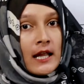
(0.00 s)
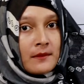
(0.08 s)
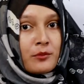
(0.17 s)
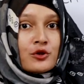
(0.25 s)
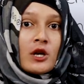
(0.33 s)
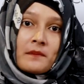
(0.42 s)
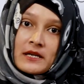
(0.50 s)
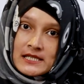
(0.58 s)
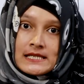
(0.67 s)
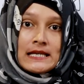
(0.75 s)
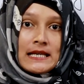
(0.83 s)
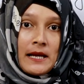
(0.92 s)
তাৎপর্য আমরা
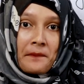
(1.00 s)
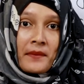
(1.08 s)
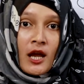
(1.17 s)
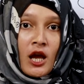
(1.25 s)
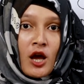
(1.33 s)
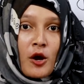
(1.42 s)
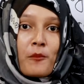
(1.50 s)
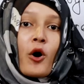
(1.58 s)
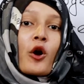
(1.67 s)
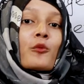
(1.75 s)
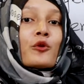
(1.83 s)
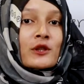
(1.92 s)
শিখলাম
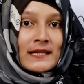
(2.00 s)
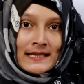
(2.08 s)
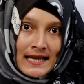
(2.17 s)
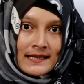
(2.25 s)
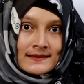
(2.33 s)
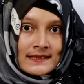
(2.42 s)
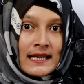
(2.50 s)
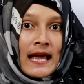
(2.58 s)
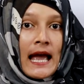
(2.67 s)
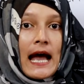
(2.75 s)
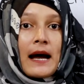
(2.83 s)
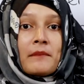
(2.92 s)
পরবর্তী ক্লাসে
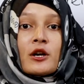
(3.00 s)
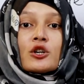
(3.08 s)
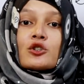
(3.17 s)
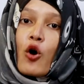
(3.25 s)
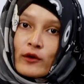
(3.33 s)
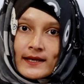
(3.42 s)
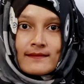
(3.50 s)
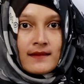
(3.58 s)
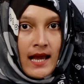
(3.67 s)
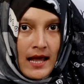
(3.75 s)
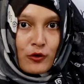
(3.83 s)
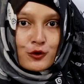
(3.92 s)
আমরা সংকেত
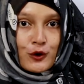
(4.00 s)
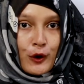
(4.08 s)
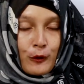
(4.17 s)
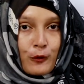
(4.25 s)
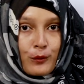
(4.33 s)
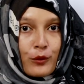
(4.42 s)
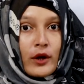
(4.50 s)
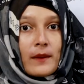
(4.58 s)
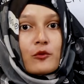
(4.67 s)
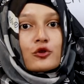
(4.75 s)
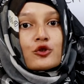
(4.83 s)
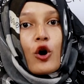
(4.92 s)
নিয়ে আলোচনা করব
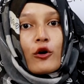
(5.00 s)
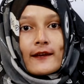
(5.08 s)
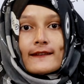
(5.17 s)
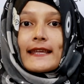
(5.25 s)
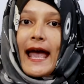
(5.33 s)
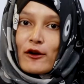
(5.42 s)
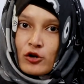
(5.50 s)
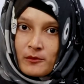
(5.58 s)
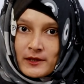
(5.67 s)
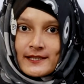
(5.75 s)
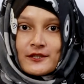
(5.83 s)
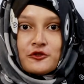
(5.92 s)
এবং সংকেত কেন
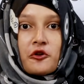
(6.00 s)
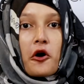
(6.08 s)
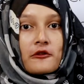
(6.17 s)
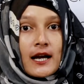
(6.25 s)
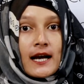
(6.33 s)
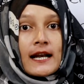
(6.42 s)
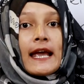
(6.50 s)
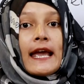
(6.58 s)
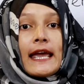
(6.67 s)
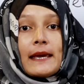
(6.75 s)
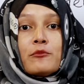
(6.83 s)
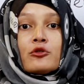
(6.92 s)
আমাদের দরকার
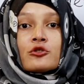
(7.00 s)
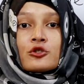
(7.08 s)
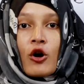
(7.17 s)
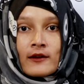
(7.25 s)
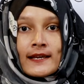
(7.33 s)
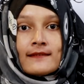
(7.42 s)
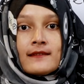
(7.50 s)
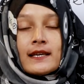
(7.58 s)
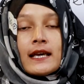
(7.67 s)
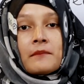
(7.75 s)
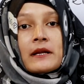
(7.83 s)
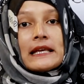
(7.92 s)
এবং সংকেত
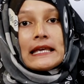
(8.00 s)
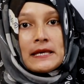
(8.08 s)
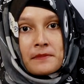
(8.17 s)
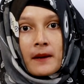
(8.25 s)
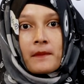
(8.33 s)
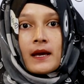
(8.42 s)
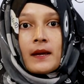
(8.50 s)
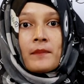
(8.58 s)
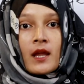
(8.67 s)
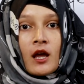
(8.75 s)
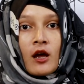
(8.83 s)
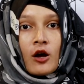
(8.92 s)
থেকে আমরা কিভাবে
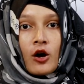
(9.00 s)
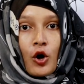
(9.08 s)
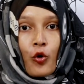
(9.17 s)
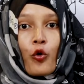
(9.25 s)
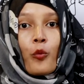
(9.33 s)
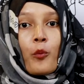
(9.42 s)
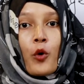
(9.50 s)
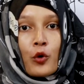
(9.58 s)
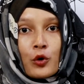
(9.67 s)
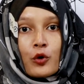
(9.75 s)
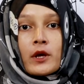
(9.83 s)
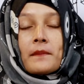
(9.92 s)
কোনো
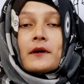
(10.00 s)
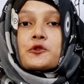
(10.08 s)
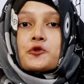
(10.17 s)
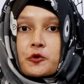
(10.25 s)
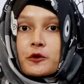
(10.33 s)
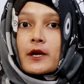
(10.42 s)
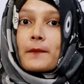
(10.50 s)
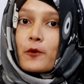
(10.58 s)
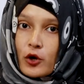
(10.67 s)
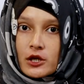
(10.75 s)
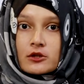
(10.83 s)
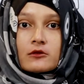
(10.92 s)
মৌল কিংবা যৌগকে
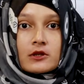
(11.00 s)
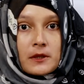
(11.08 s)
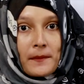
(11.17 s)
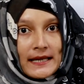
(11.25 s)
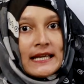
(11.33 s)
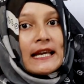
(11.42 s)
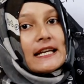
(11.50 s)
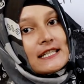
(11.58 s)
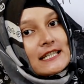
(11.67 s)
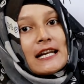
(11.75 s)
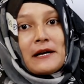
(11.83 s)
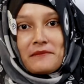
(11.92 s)
প্রকাশ করতে পারি
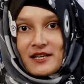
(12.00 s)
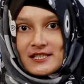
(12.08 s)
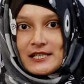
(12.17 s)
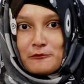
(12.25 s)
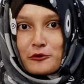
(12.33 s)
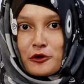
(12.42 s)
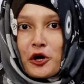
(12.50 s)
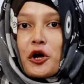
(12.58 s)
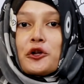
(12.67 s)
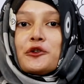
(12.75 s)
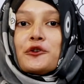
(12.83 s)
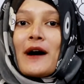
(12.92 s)
সেটা আমরা শিখব
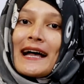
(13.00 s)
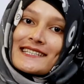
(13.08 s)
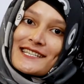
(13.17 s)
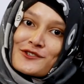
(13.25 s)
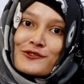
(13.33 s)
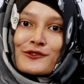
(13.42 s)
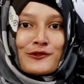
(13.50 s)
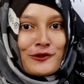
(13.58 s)
তো আজকের জন্য